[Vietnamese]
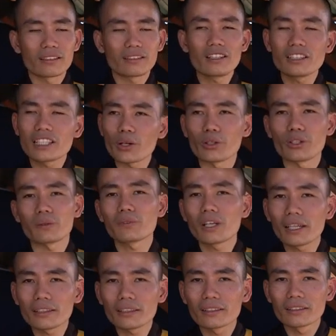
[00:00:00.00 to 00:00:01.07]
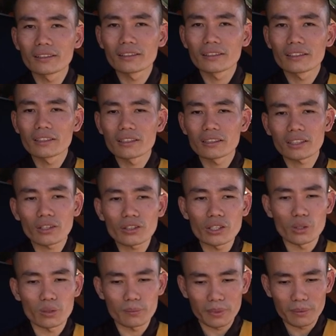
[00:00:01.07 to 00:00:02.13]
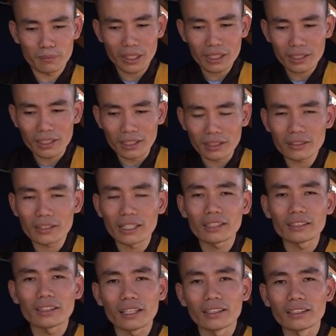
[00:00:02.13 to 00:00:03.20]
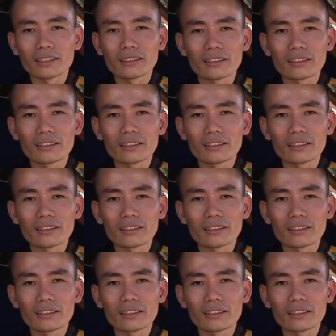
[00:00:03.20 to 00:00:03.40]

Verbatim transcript: trước sau thì nó cũng hết nhưng có điều mà mình biết hưởng để từ từ